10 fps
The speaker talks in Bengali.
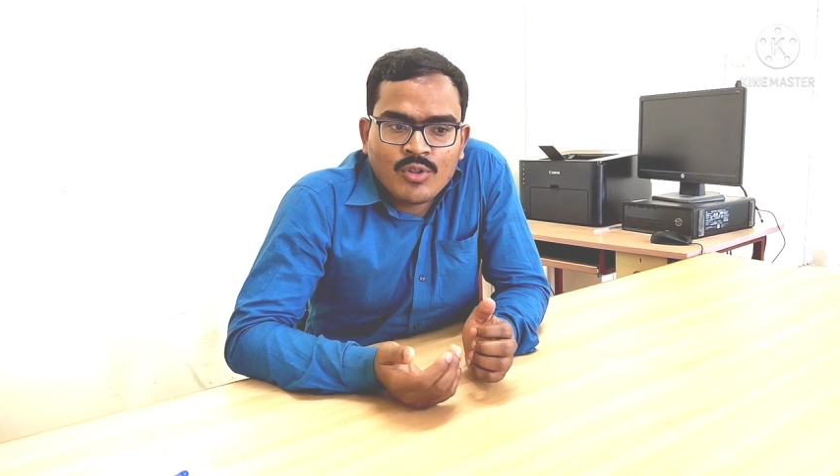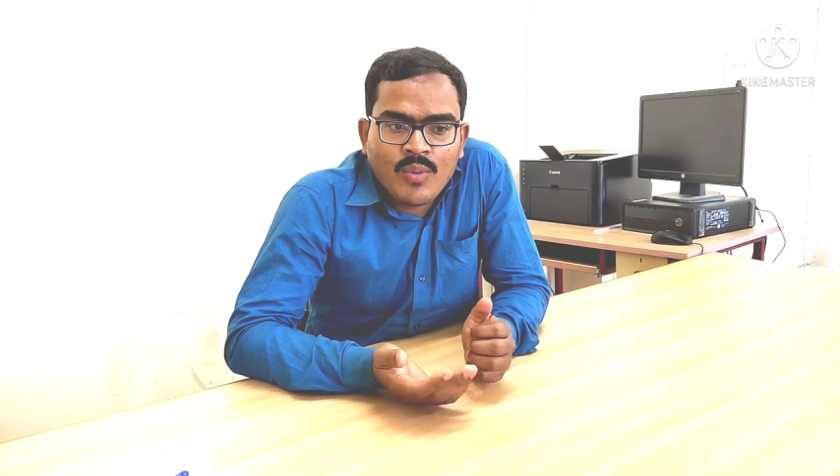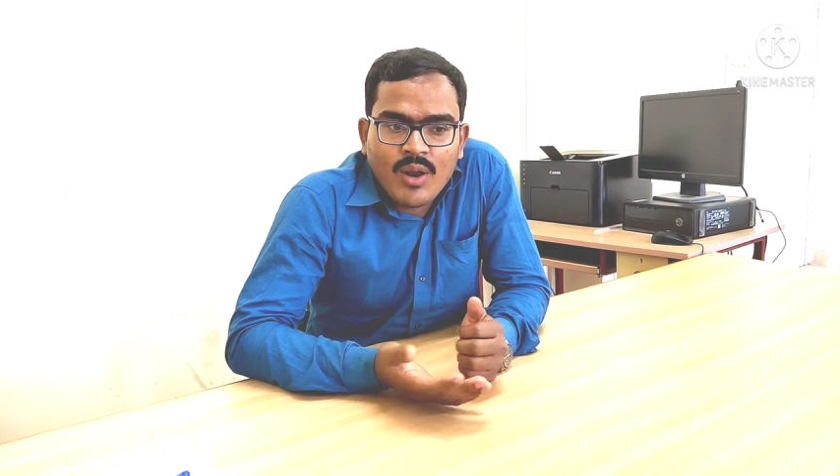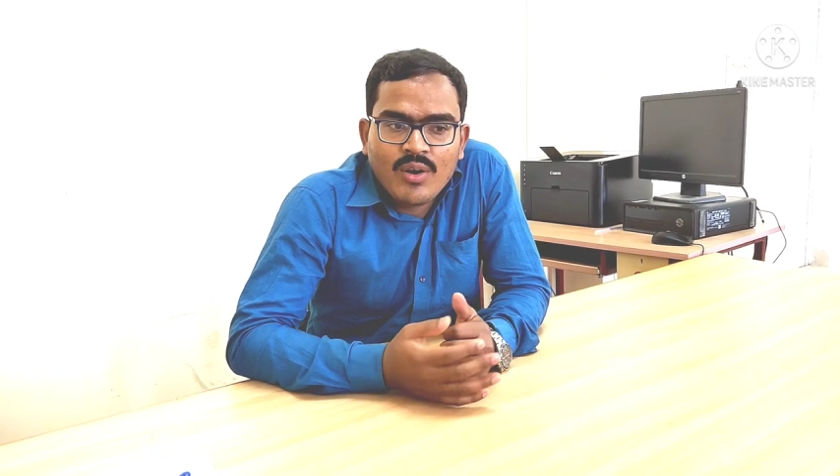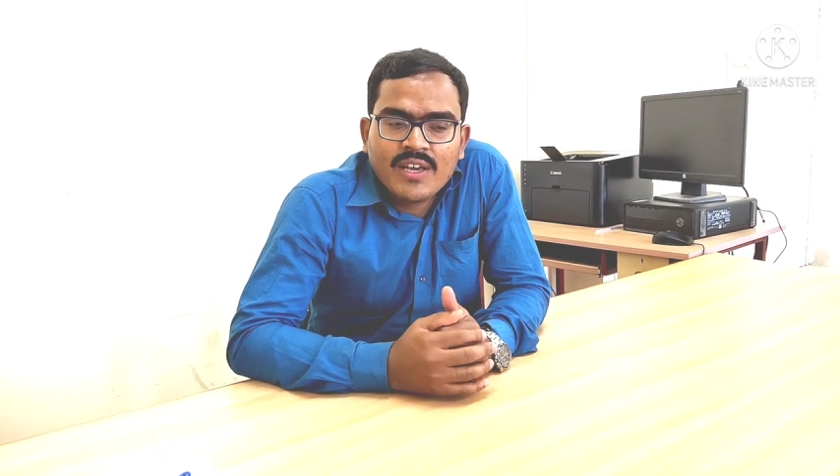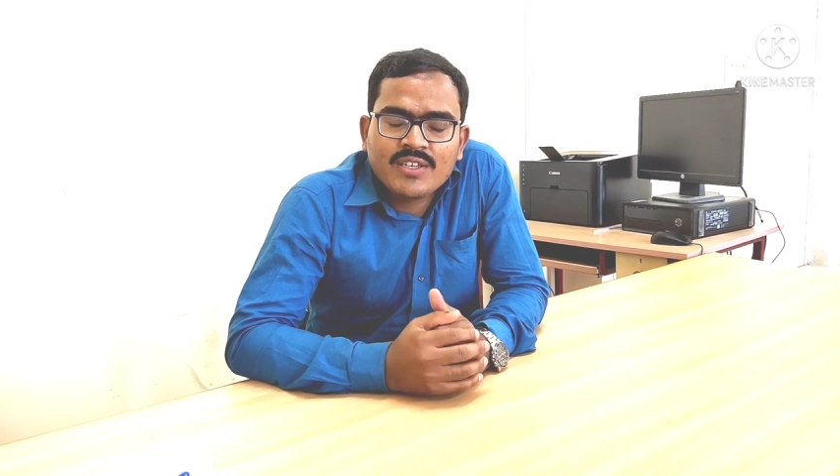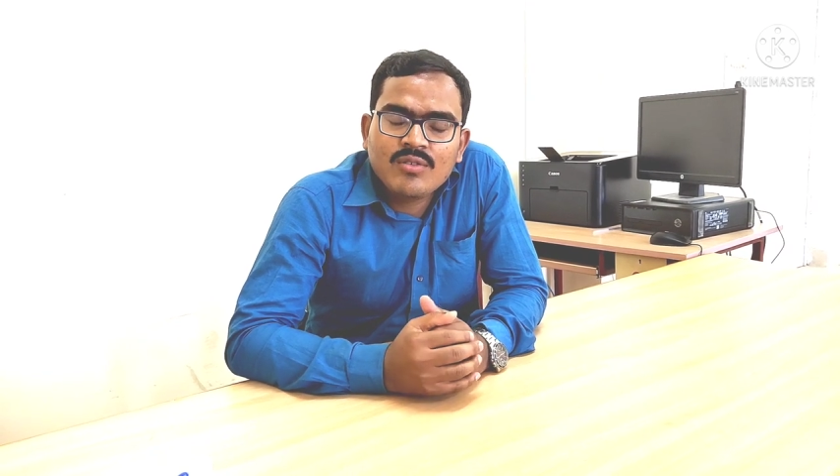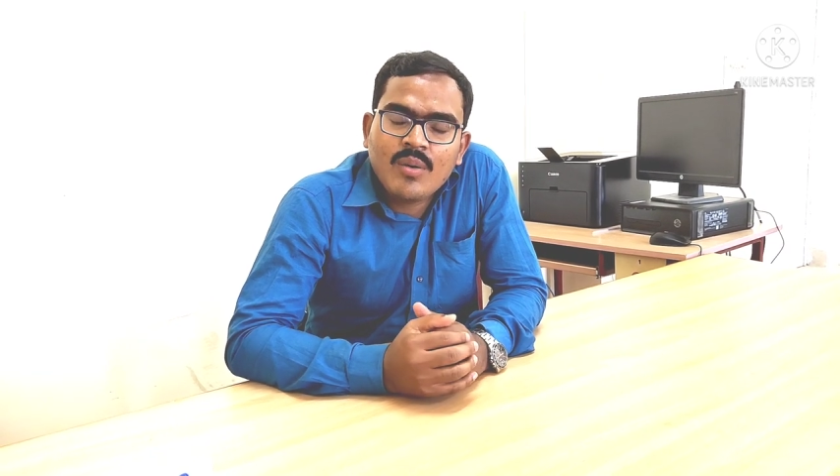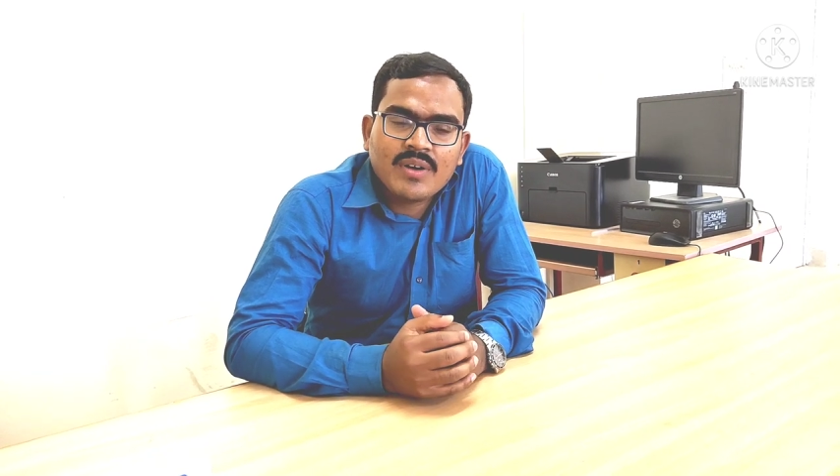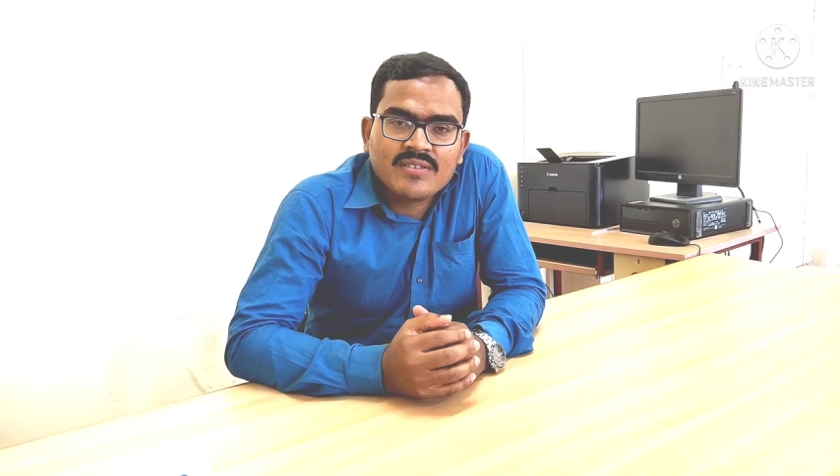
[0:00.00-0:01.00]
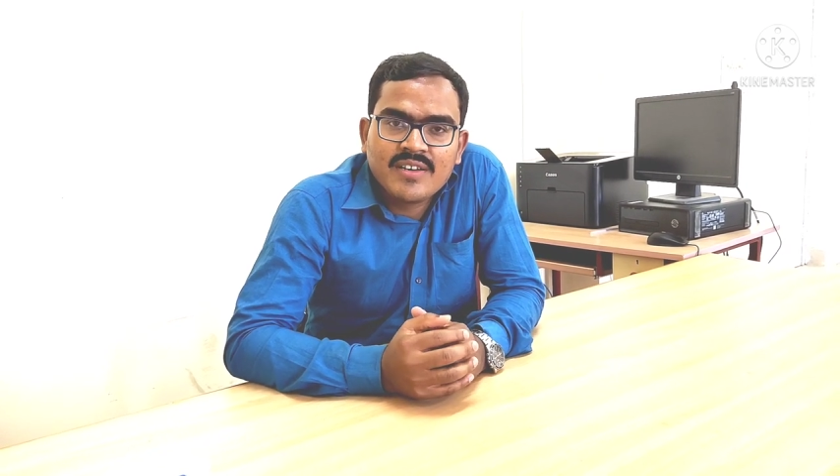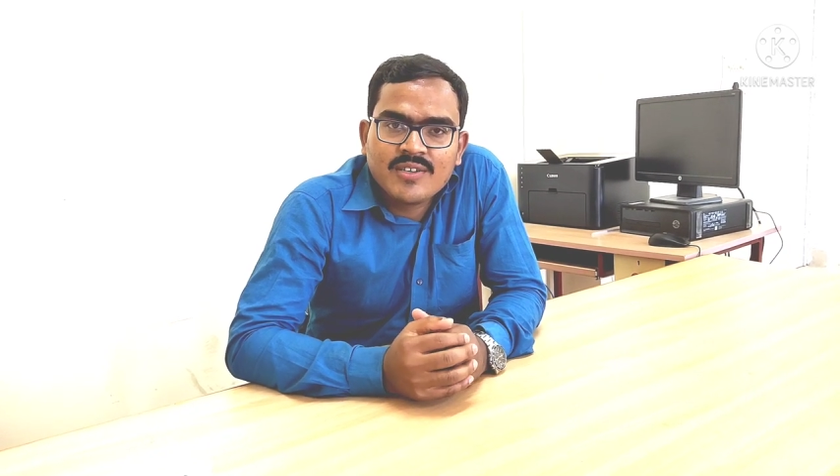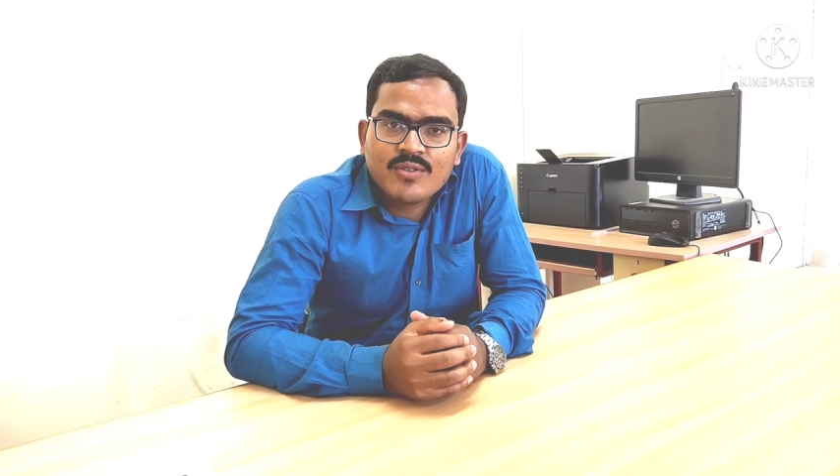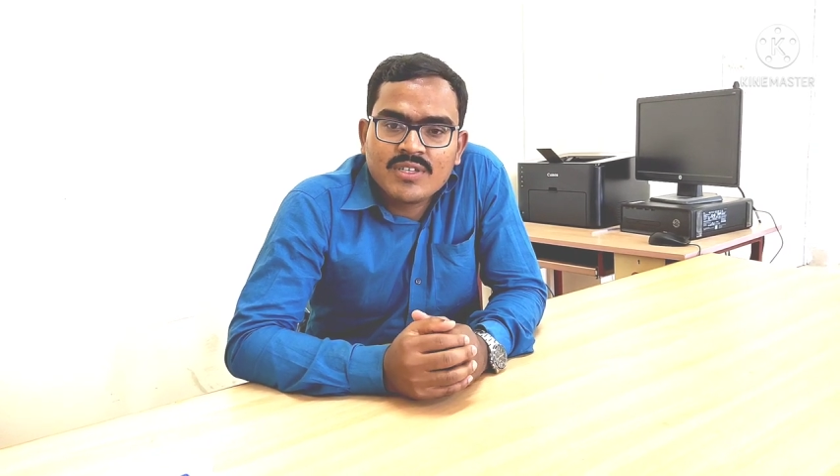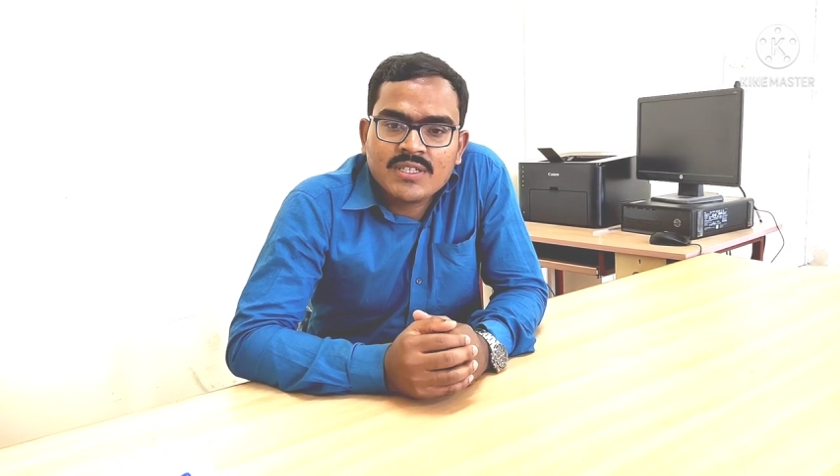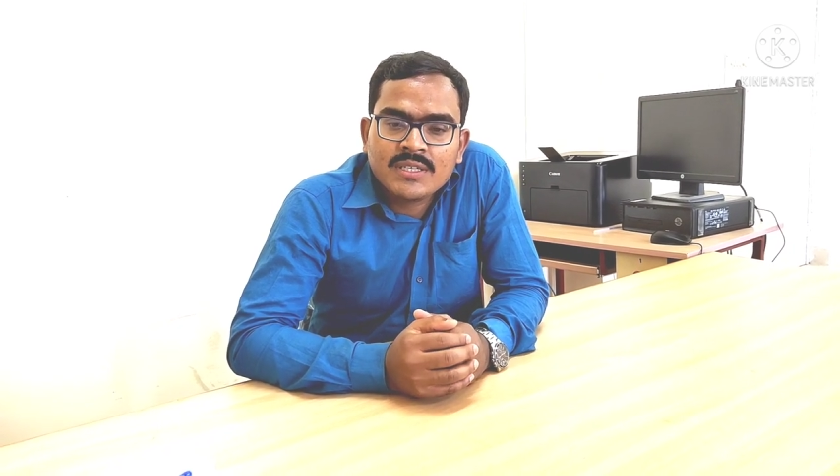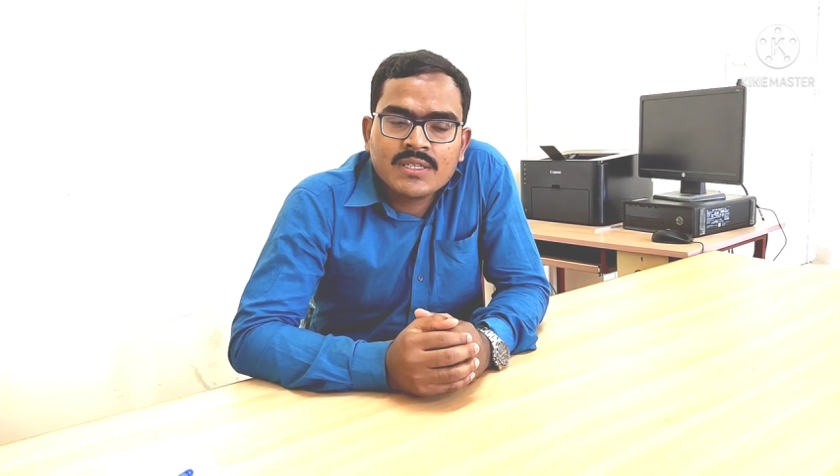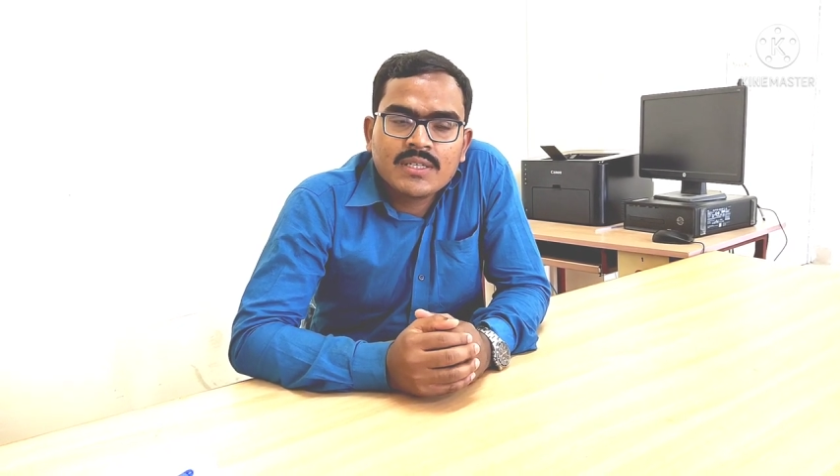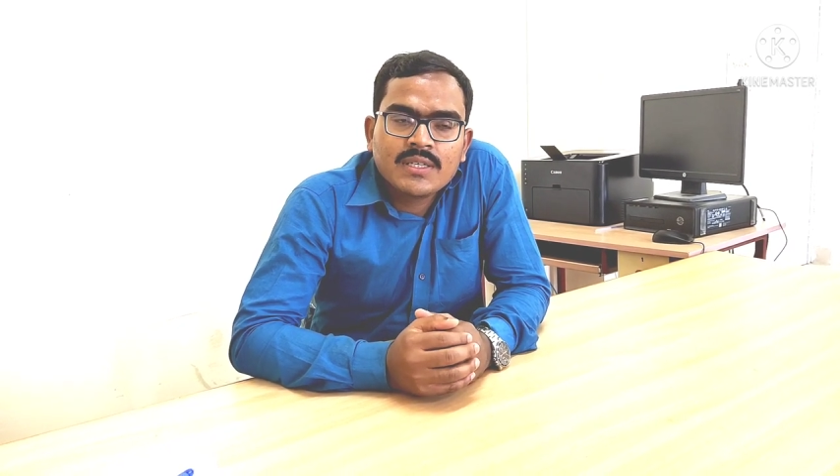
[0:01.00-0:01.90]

অত ভালো লেগেছিল আমাকে সিলেক্ট করেছে